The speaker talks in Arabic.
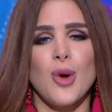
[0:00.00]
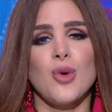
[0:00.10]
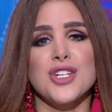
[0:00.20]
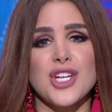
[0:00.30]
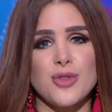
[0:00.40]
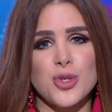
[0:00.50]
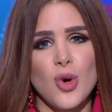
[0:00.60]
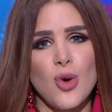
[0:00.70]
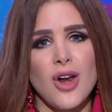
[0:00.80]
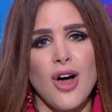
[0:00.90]
واللي شايفه ان
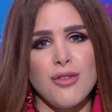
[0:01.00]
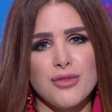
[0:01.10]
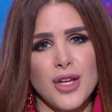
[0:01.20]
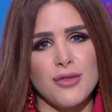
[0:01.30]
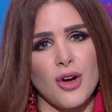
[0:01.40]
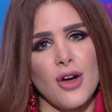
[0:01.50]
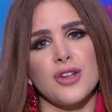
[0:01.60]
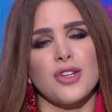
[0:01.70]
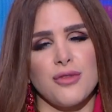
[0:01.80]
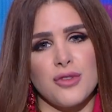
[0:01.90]
هو الافضل في قاره
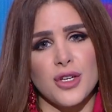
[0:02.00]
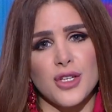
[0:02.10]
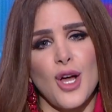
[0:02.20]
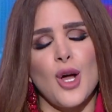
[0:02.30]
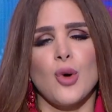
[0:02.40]
افريقيا